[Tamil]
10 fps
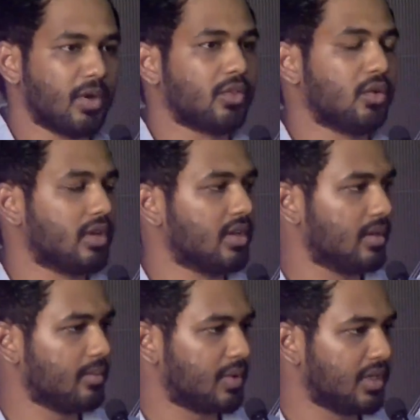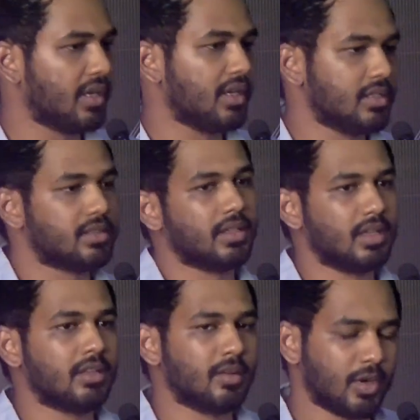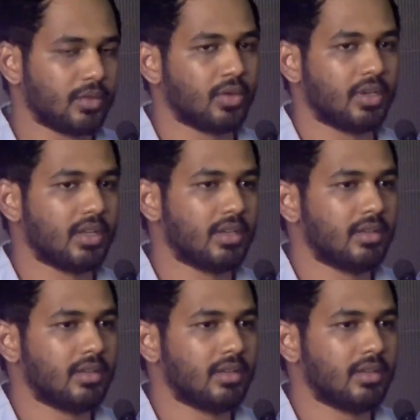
படத்தோட பின்னணி இசை தான் இந்த படத்தோட